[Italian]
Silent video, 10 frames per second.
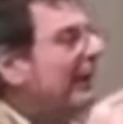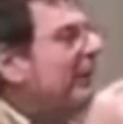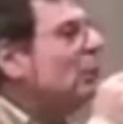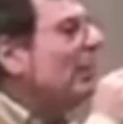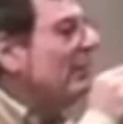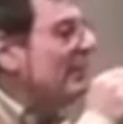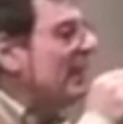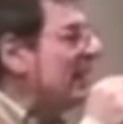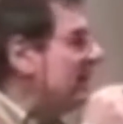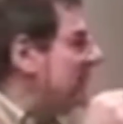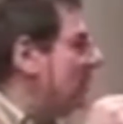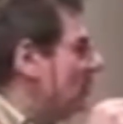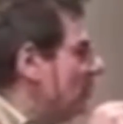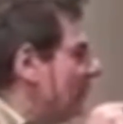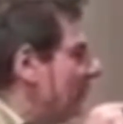i due istanti di
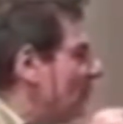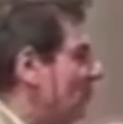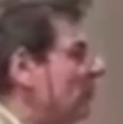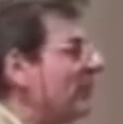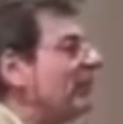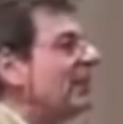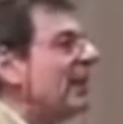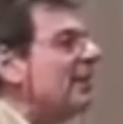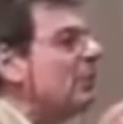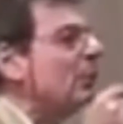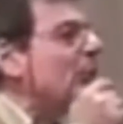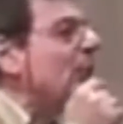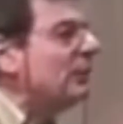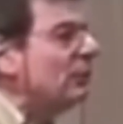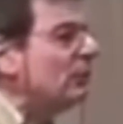comprensione saranno lo
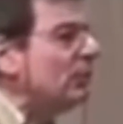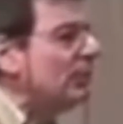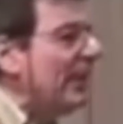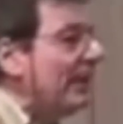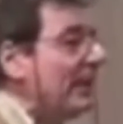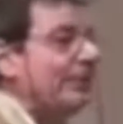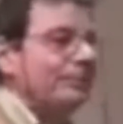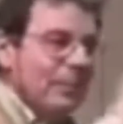stesso problema.